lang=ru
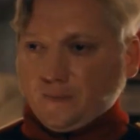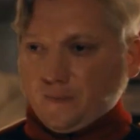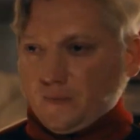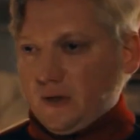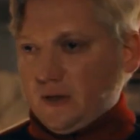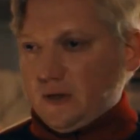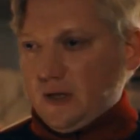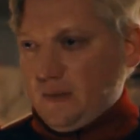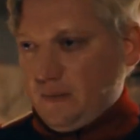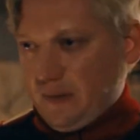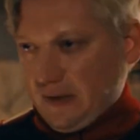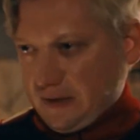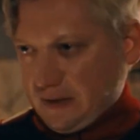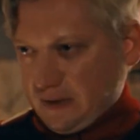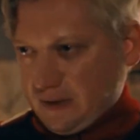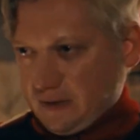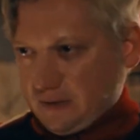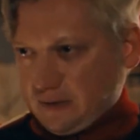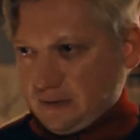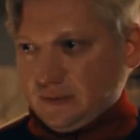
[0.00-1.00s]
Это опасно.
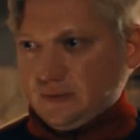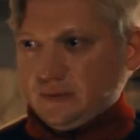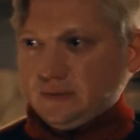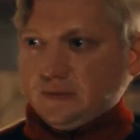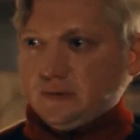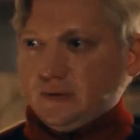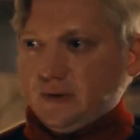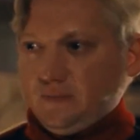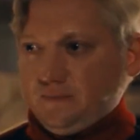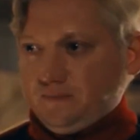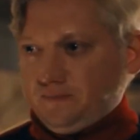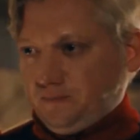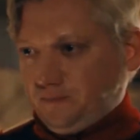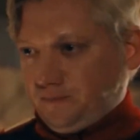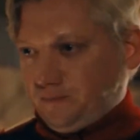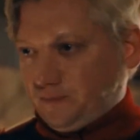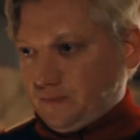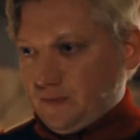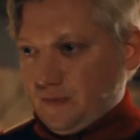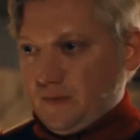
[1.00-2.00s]

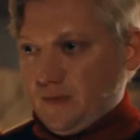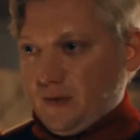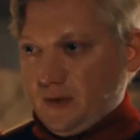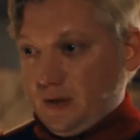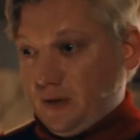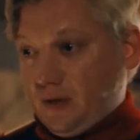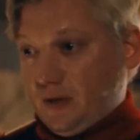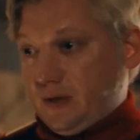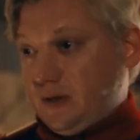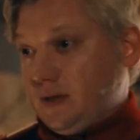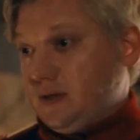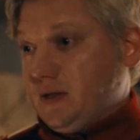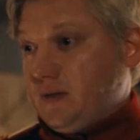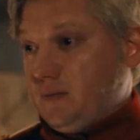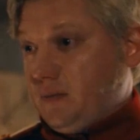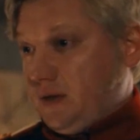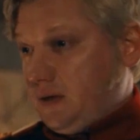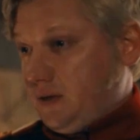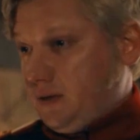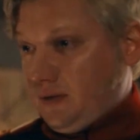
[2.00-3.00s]
Если
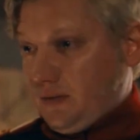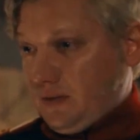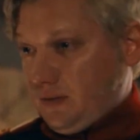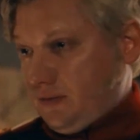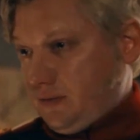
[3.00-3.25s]
заметят.